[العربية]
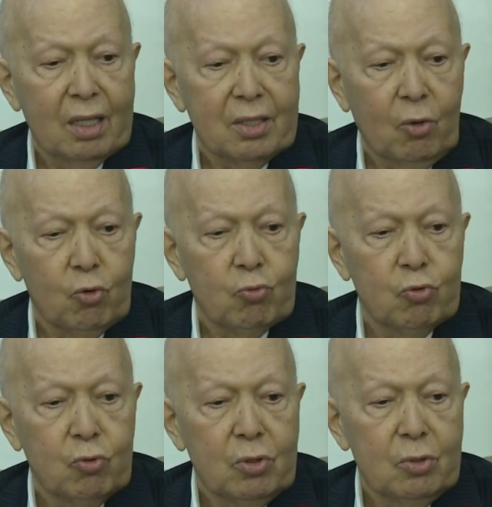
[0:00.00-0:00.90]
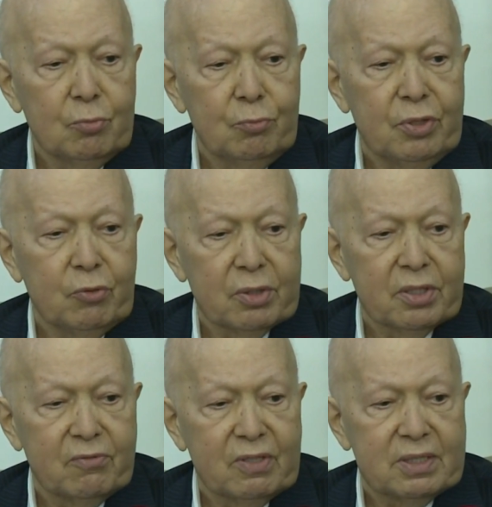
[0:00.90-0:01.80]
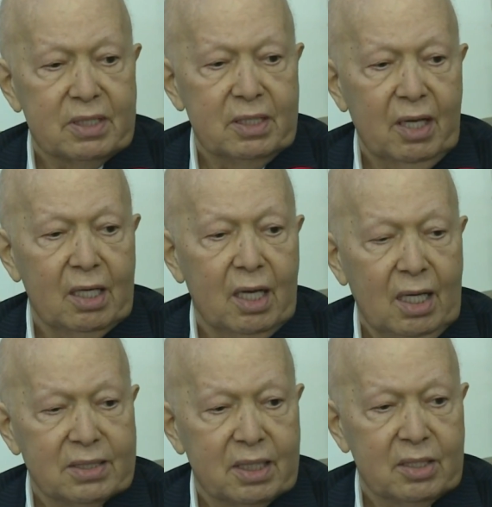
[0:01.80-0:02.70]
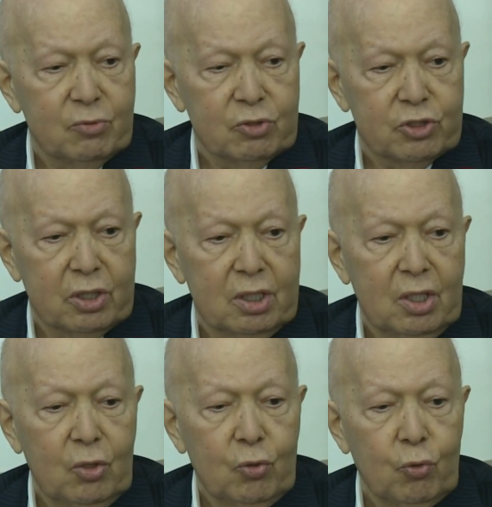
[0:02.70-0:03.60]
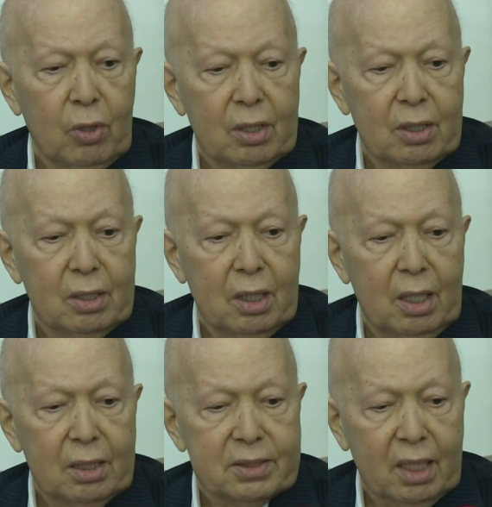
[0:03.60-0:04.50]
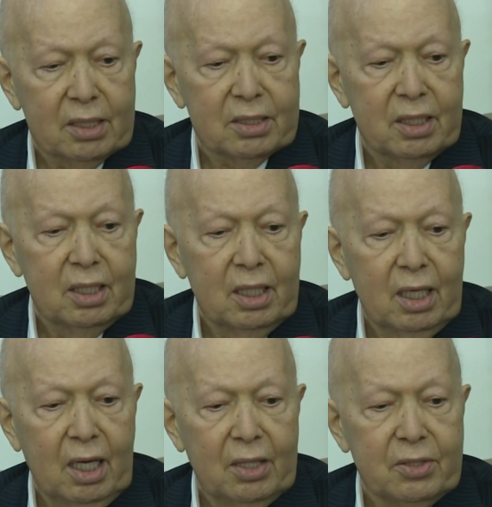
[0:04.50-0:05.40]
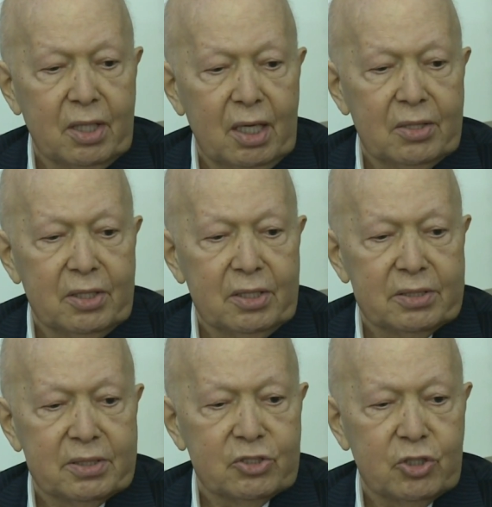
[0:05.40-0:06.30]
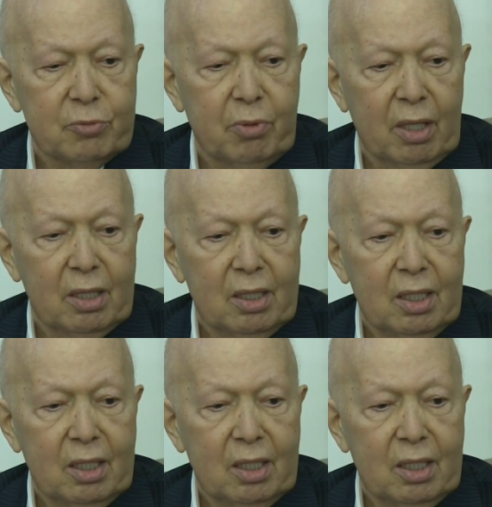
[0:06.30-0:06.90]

يقوم بوظيفته على أحسن وجه وأعتقد أن هذه التجربة